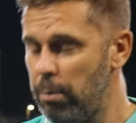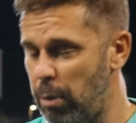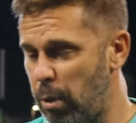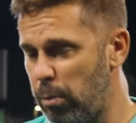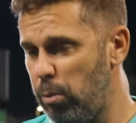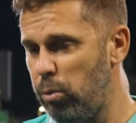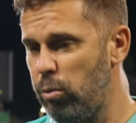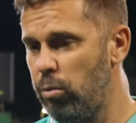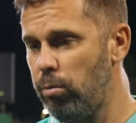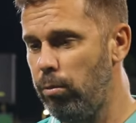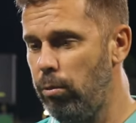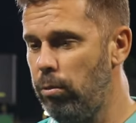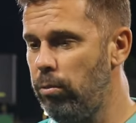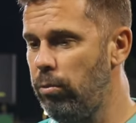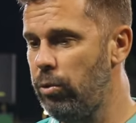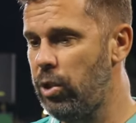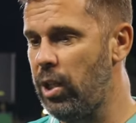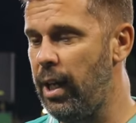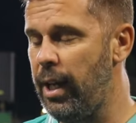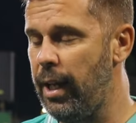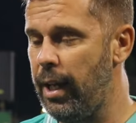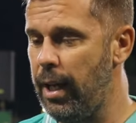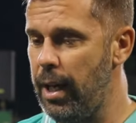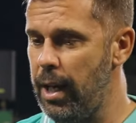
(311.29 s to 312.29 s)
Pues
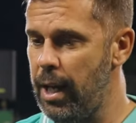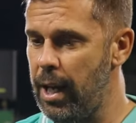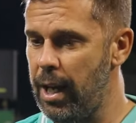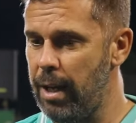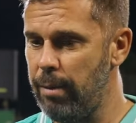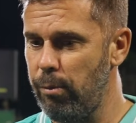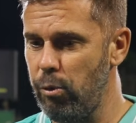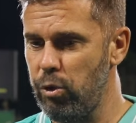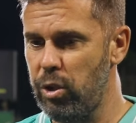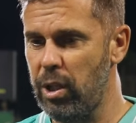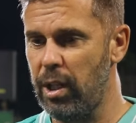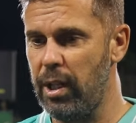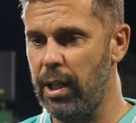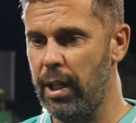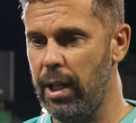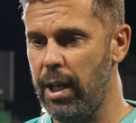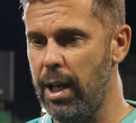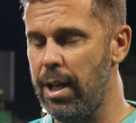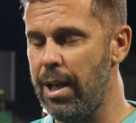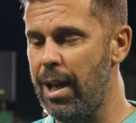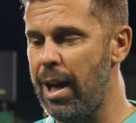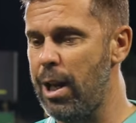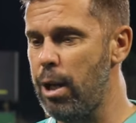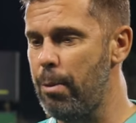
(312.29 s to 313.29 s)
mucha alegría, mucha
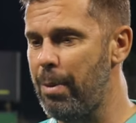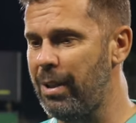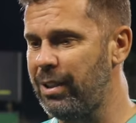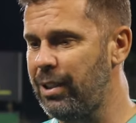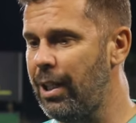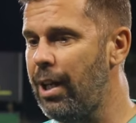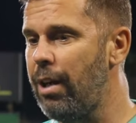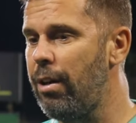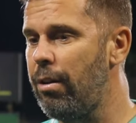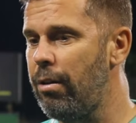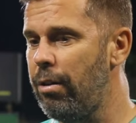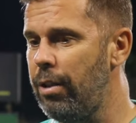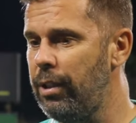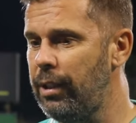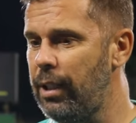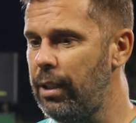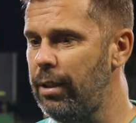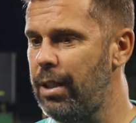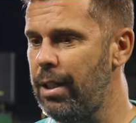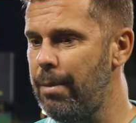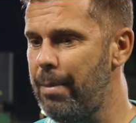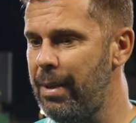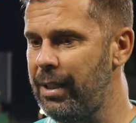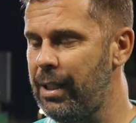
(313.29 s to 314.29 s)
alegría. Ya el año pasado
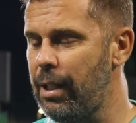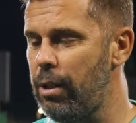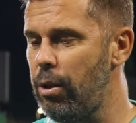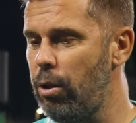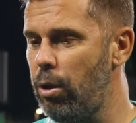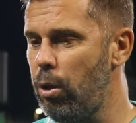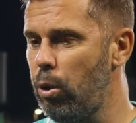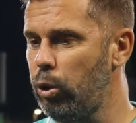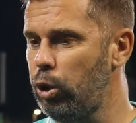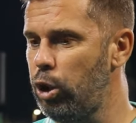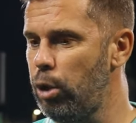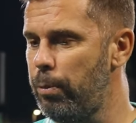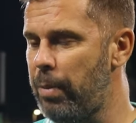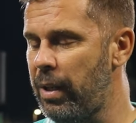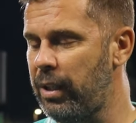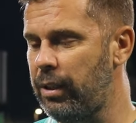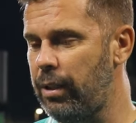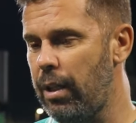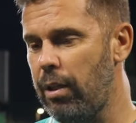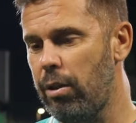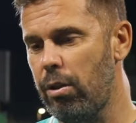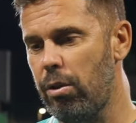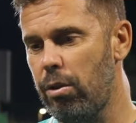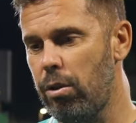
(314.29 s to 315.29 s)
intenté meter los últimos
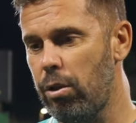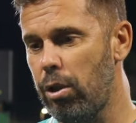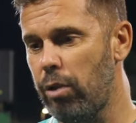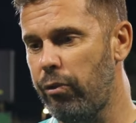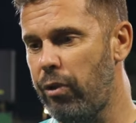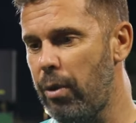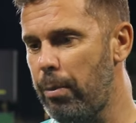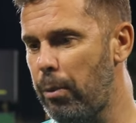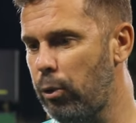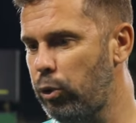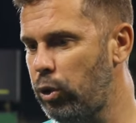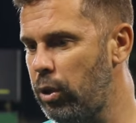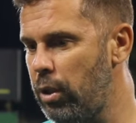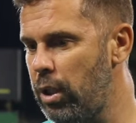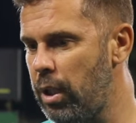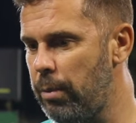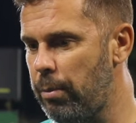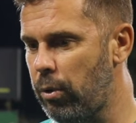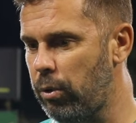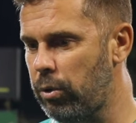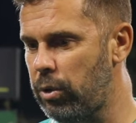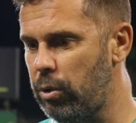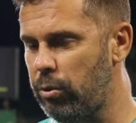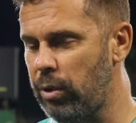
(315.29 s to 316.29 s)
partidos, no fue posible
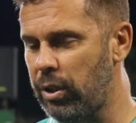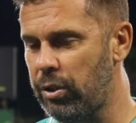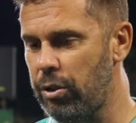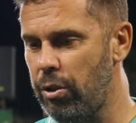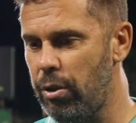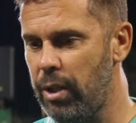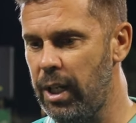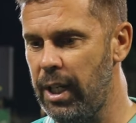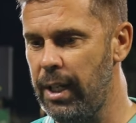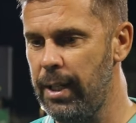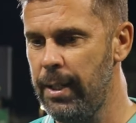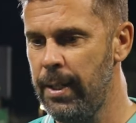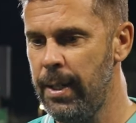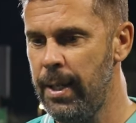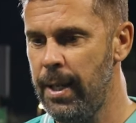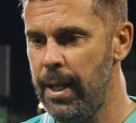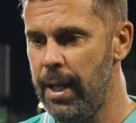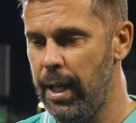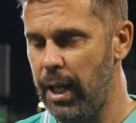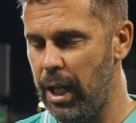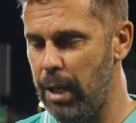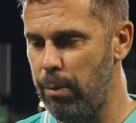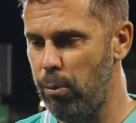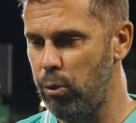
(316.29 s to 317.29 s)
por situaciones
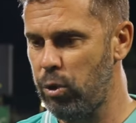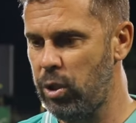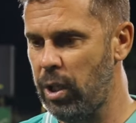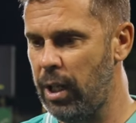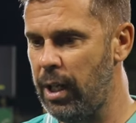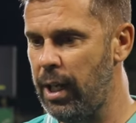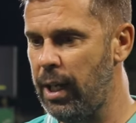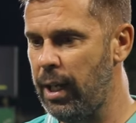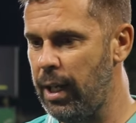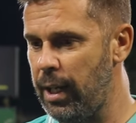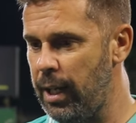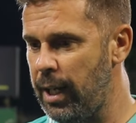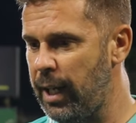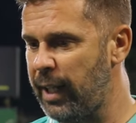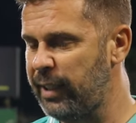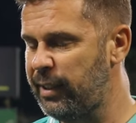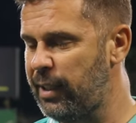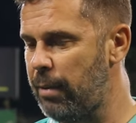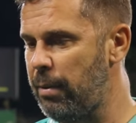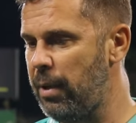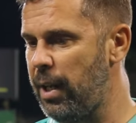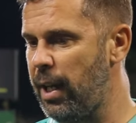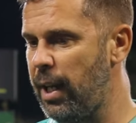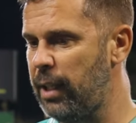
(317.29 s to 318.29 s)
y mucha alegría, que
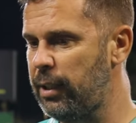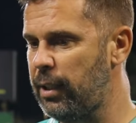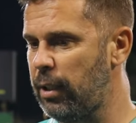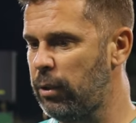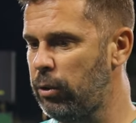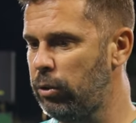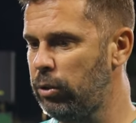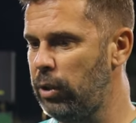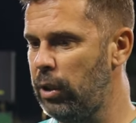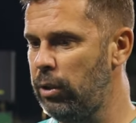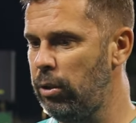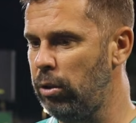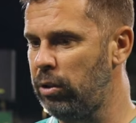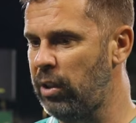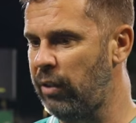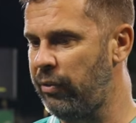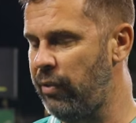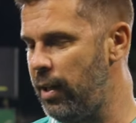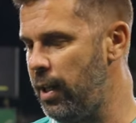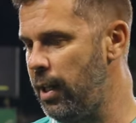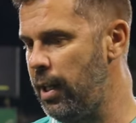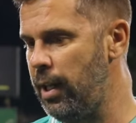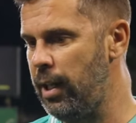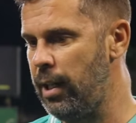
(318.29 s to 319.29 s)
está bien, está contento, está
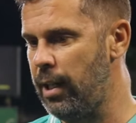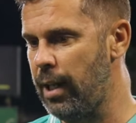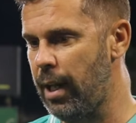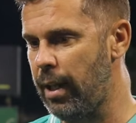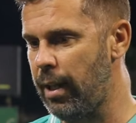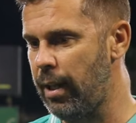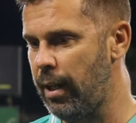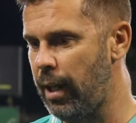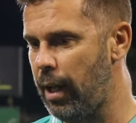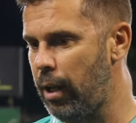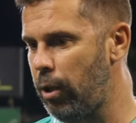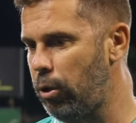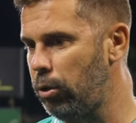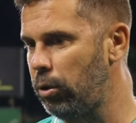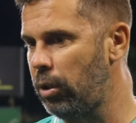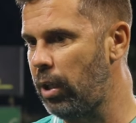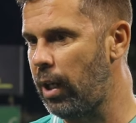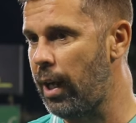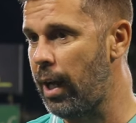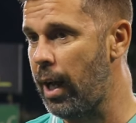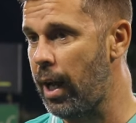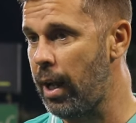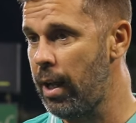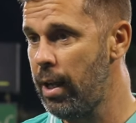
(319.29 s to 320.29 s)
feliz y nada,
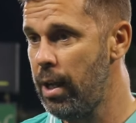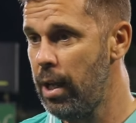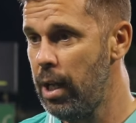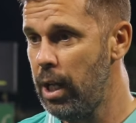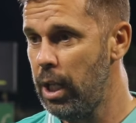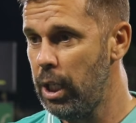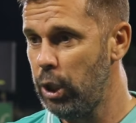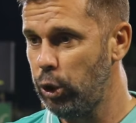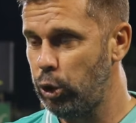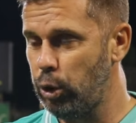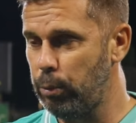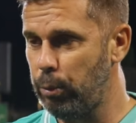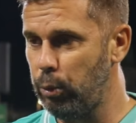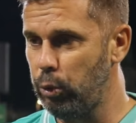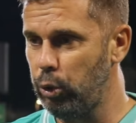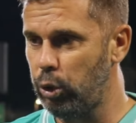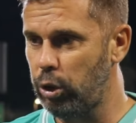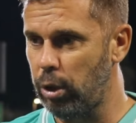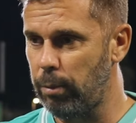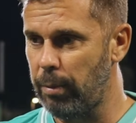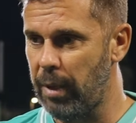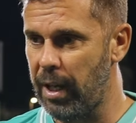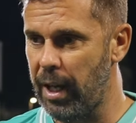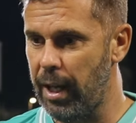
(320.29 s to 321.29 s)
encontrar su
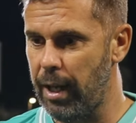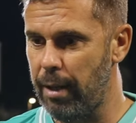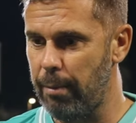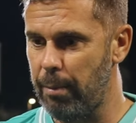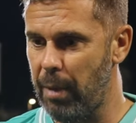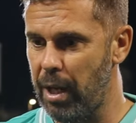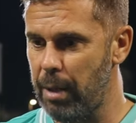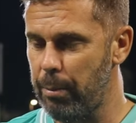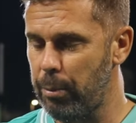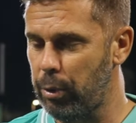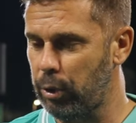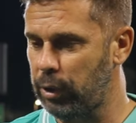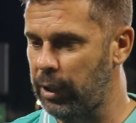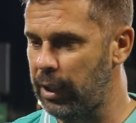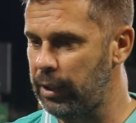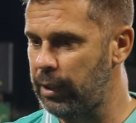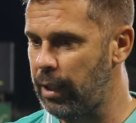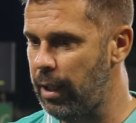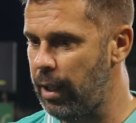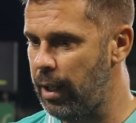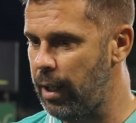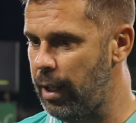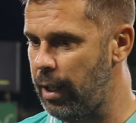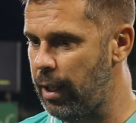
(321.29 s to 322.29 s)
punto más,
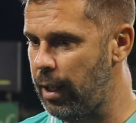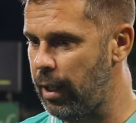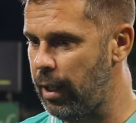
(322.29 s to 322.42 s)
importante